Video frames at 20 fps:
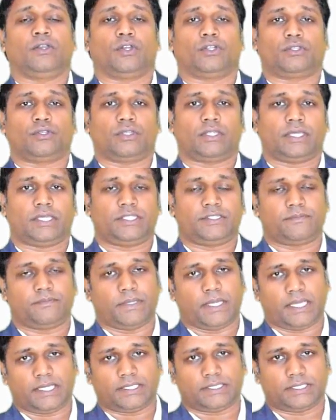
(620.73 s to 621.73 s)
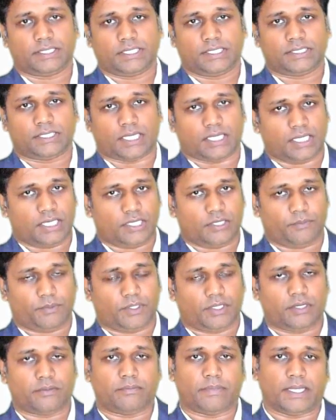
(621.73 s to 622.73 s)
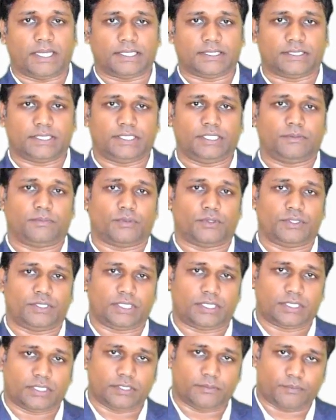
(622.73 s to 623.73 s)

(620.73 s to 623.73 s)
ऑथोराइज बैंक से सारे रेप्यूटेड बैंक से ये प्रोजेक्ट